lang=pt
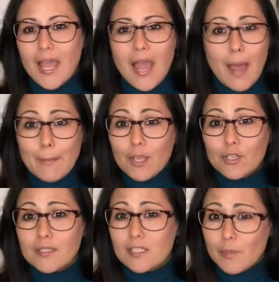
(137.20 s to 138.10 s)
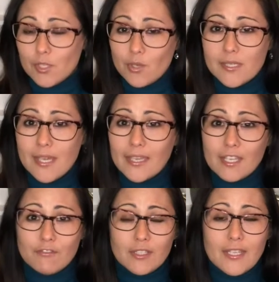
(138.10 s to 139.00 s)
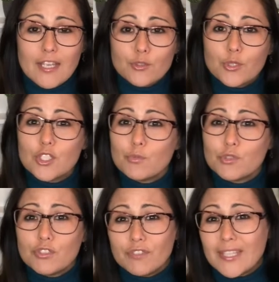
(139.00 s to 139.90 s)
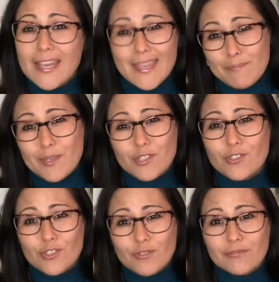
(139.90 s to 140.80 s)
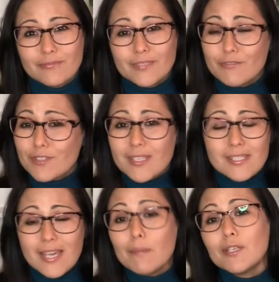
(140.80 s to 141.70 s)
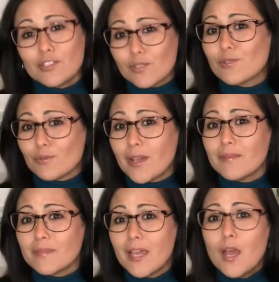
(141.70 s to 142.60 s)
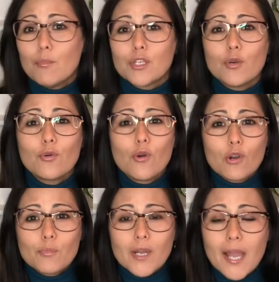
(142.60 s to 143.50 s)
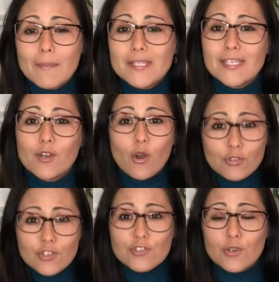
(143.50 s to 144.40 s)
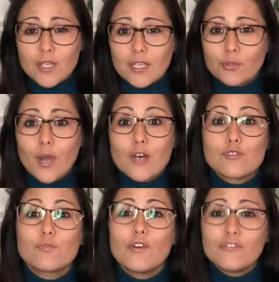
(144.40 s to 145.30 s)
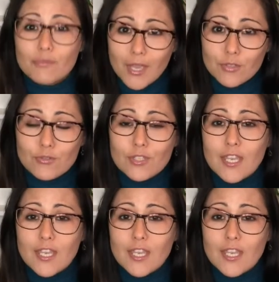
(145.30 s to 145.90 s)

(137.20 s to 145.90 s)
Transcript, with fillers: A maioria das pessoas segue, na verdade, um ritmo de vida repetitivo e vocês sabem disso, não é? Porque o corpo acaba se condicionando aos movimentos e